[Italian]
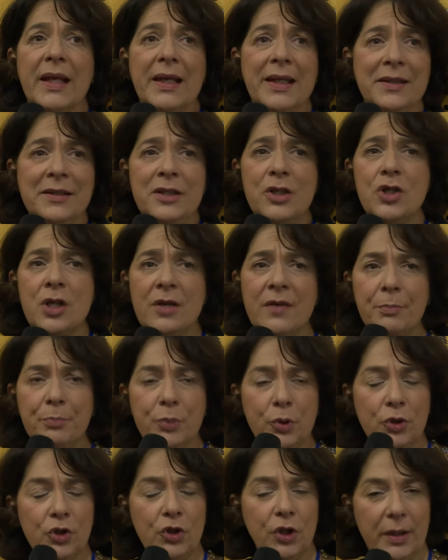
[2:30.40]
che diceva
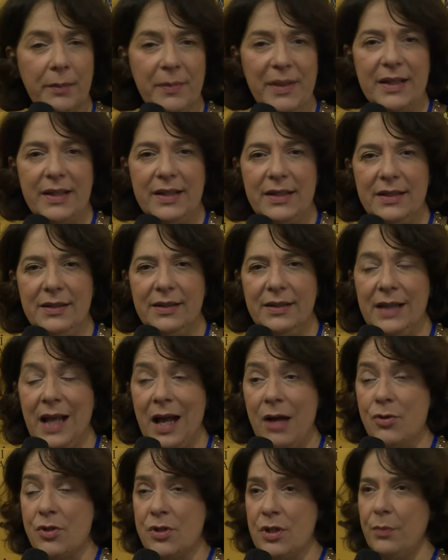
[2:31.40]
appunto che Margherita
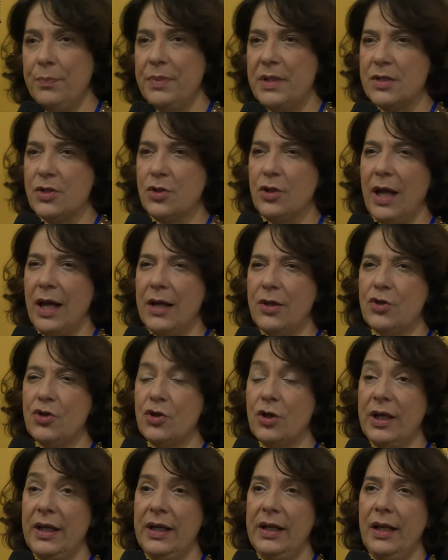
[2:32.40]
d'Austria è un
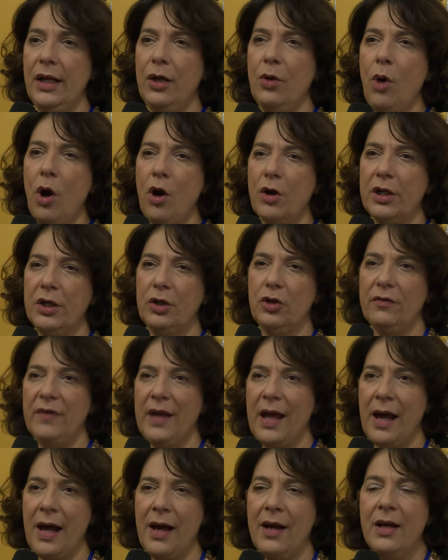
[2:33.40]
personaggio che nei luoghi
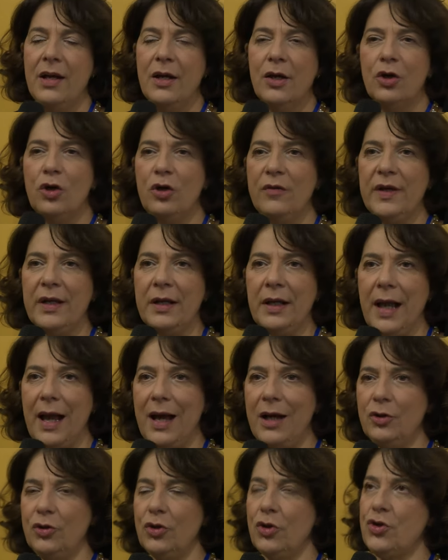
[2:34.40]
dove ha
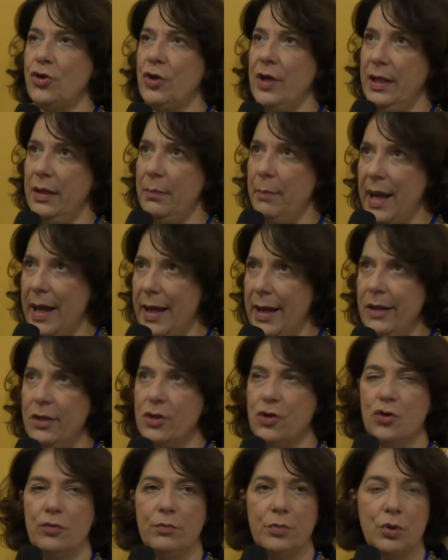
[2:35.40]
governato, cioè il Belgio,